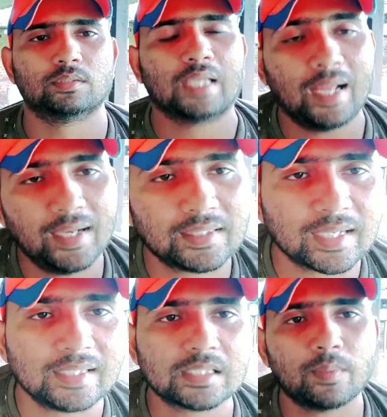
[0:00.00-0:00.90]
साइलेज
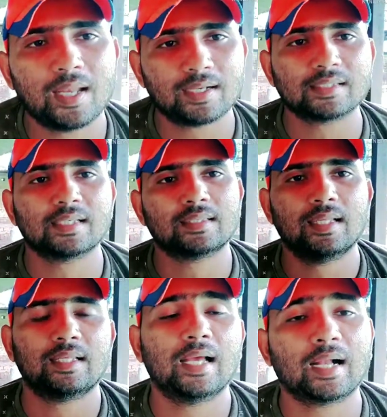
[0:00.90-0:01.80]
का इस्तेमाल कर सकते
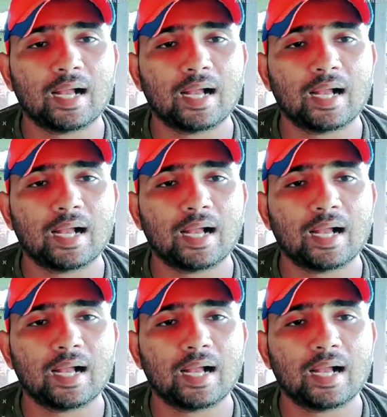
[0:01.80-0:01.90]
हैं क्या